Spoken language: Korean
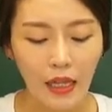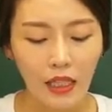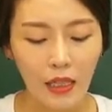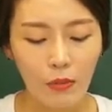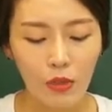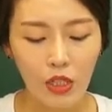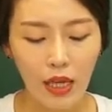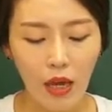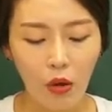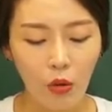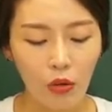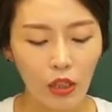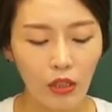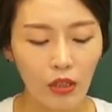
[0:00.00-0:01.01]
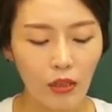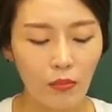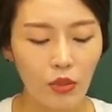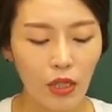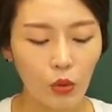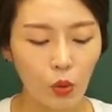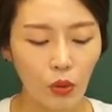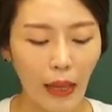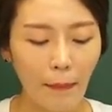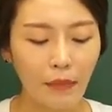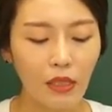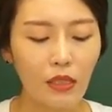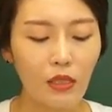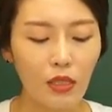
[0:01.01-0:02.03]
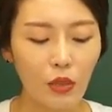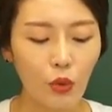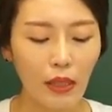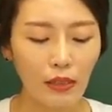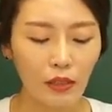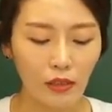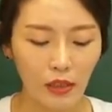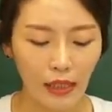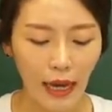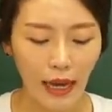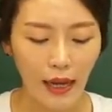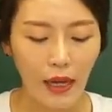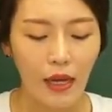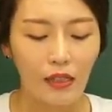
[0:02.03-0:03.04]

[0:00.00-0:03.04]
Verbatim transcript: 김치의 어원인 딤채도 담근 채소라는 뜻이다.